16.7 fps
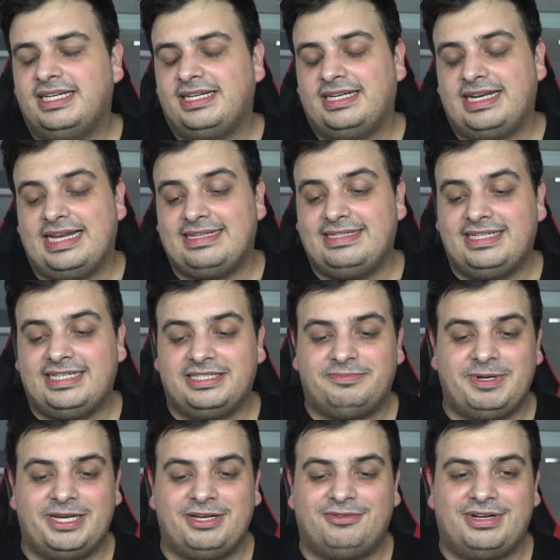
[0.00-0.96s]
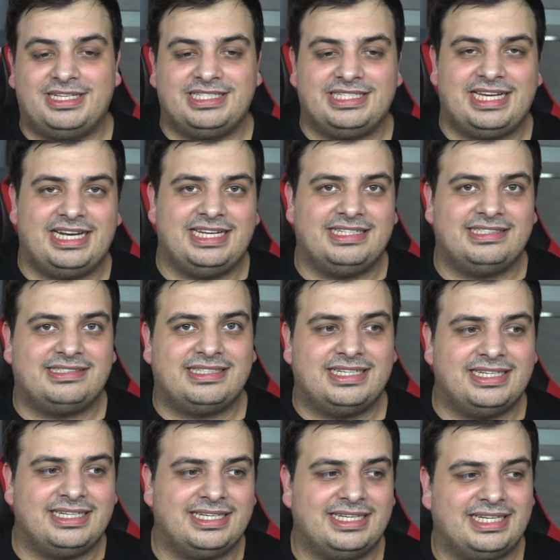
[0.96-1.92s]
clásicas películas de Aliens
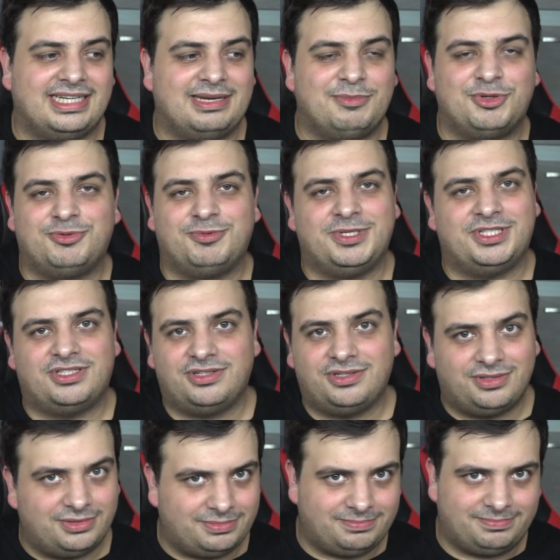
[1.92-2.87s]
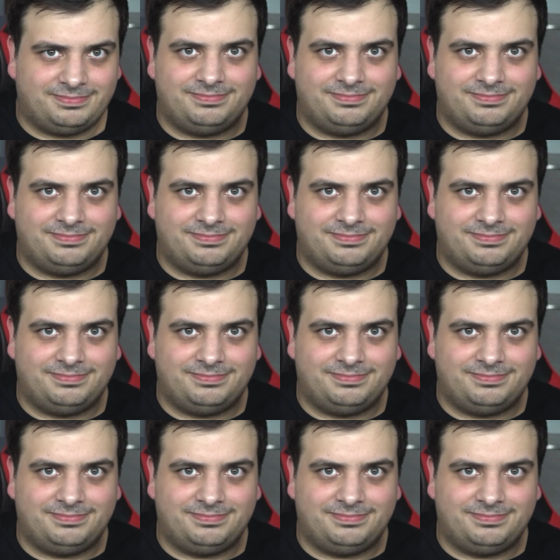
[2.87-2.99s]
que, que hemos visto